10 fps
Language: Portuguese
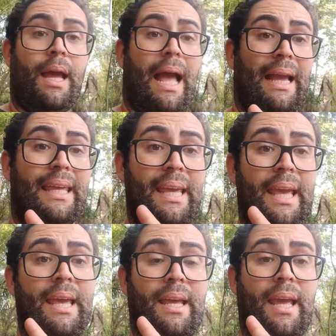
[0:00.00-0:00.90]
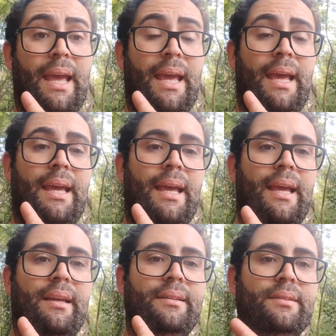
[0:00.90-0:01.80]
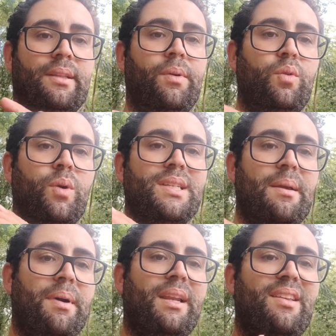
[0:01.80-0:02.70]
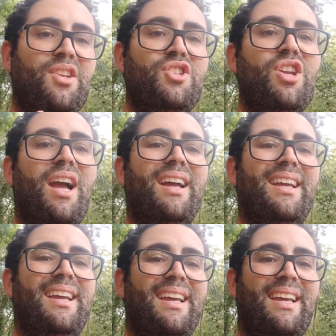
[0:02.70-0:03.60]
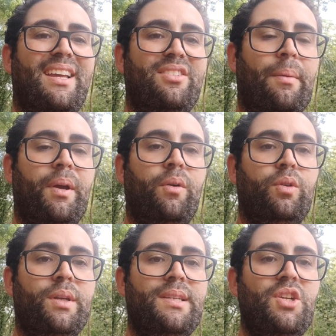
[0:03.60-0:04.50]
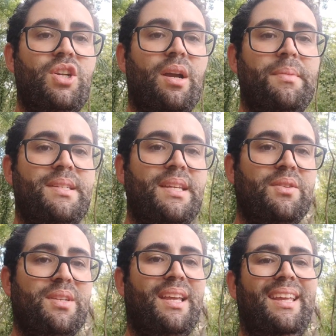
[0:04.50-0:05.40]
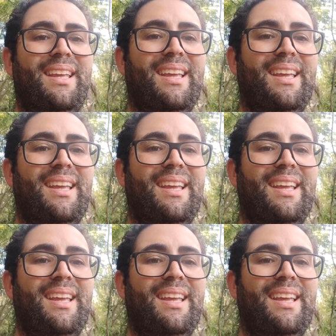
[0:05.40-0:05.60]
Aqui, é, é, então em duas semanas a gente já, já pegou dois enxamezinhos aí,